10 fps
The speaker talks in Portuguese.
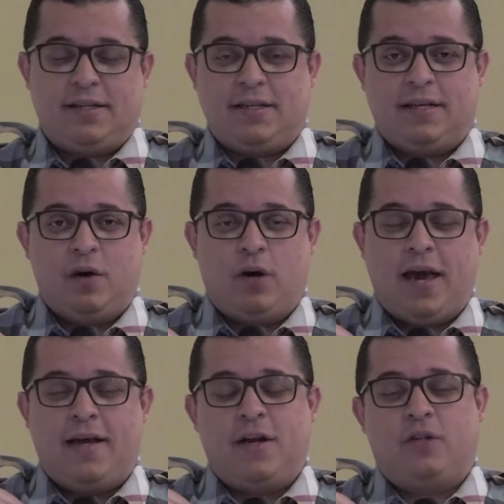não
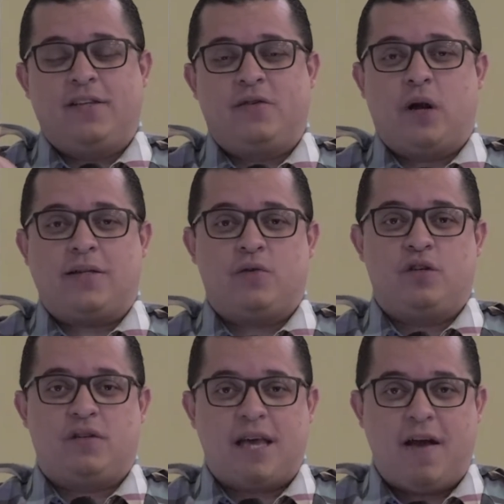quer não tem esse coração de
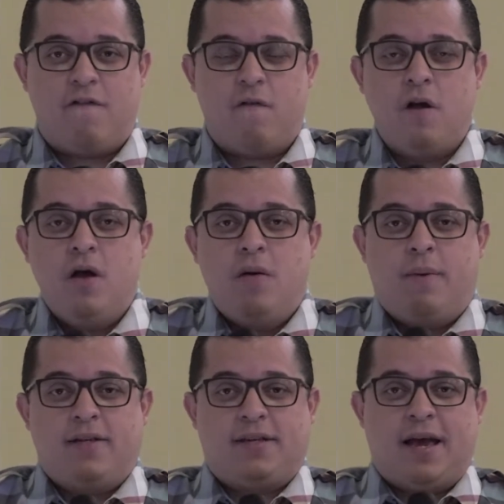servo,
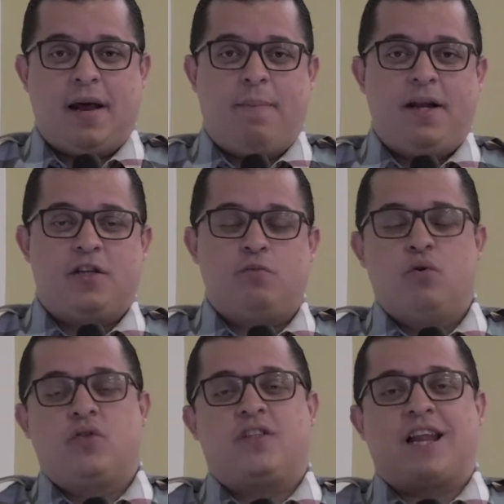mas quer apenas
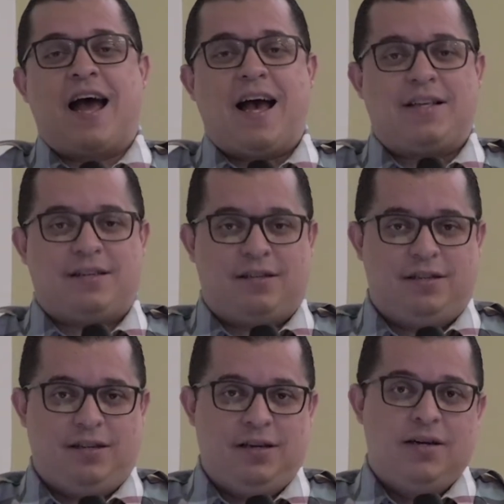
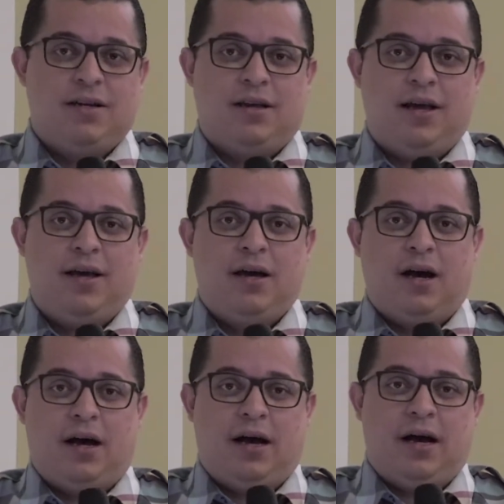mostrar-se, né,
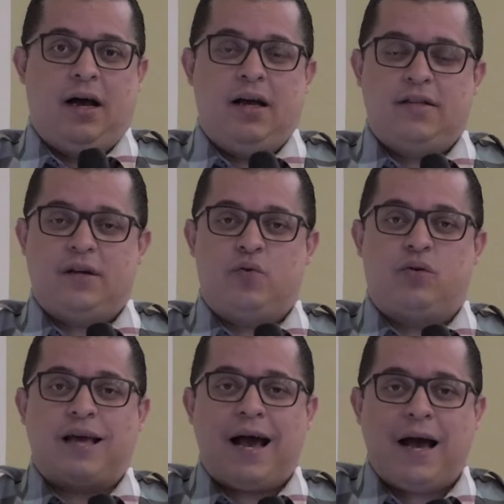a
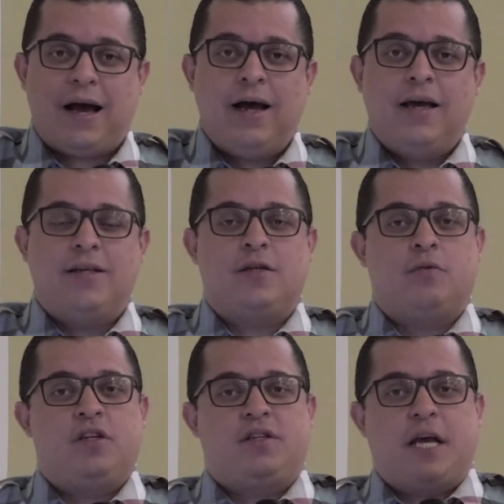executar esse
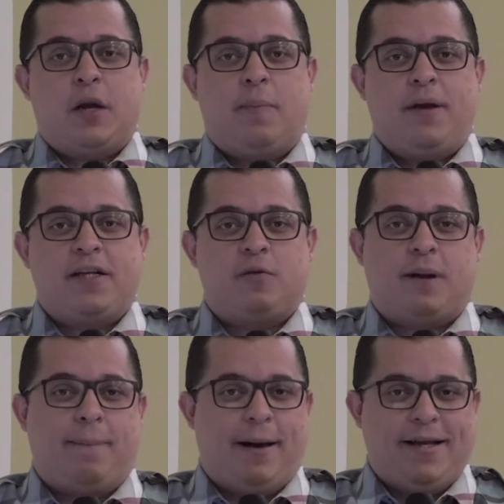ministério apenas
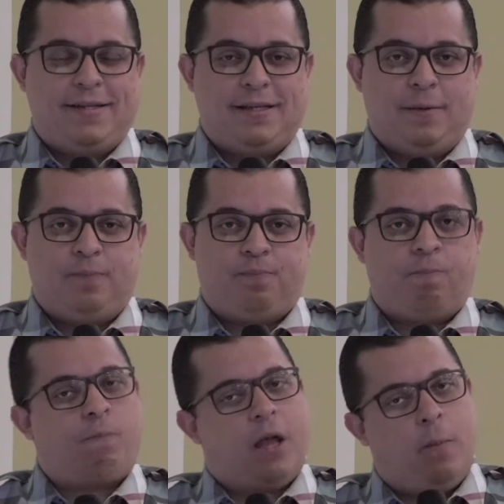para aparecer.
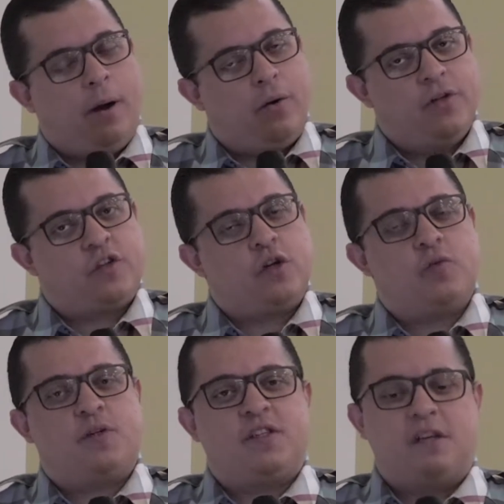É uma coisa que nós
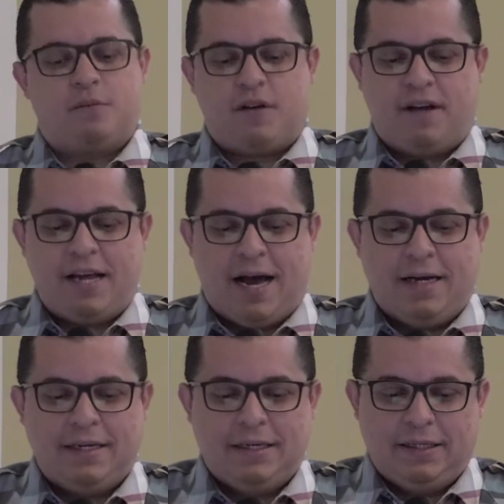precisamos avaliar.
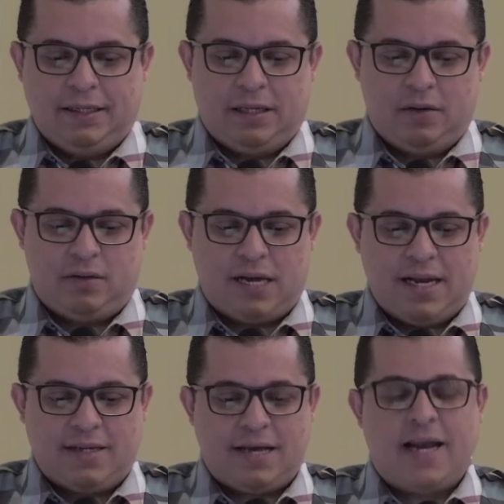Então está
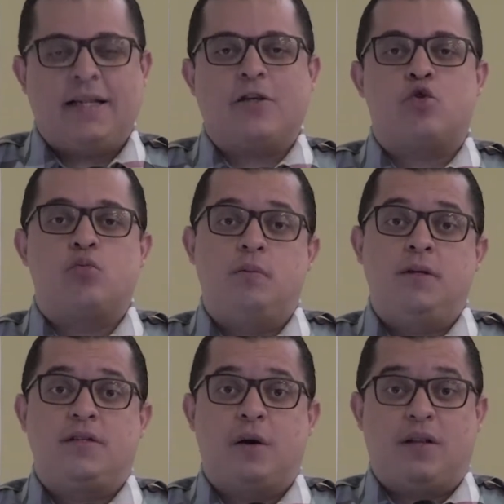nessa área da
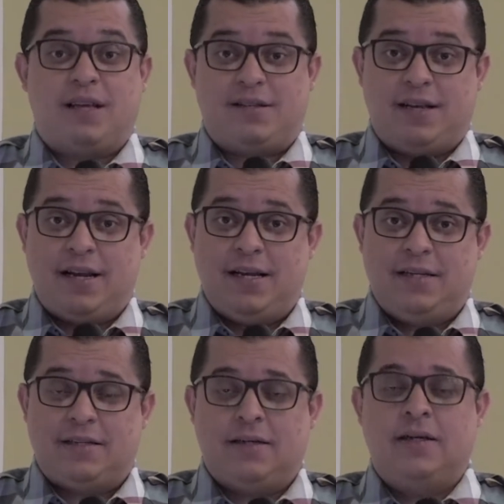submissão a terceira
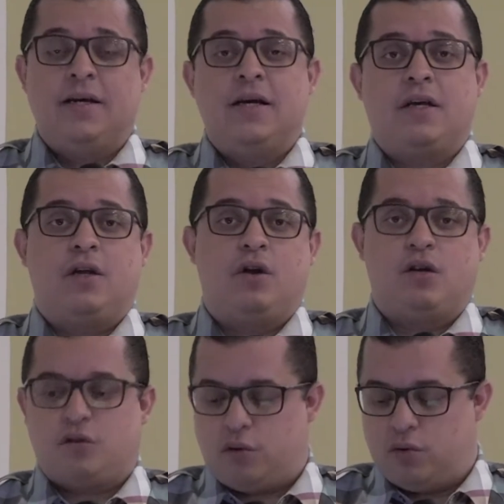lista que
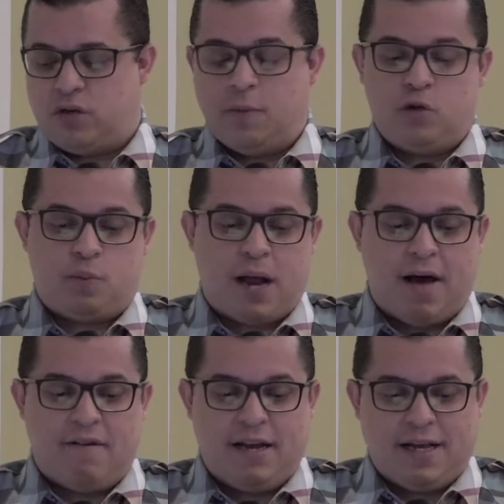nós trouxemos para a
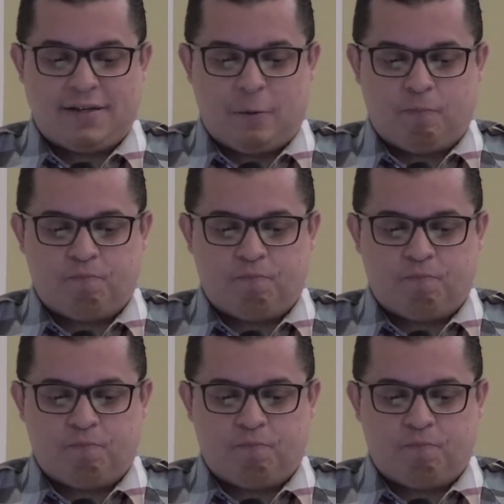avaliação.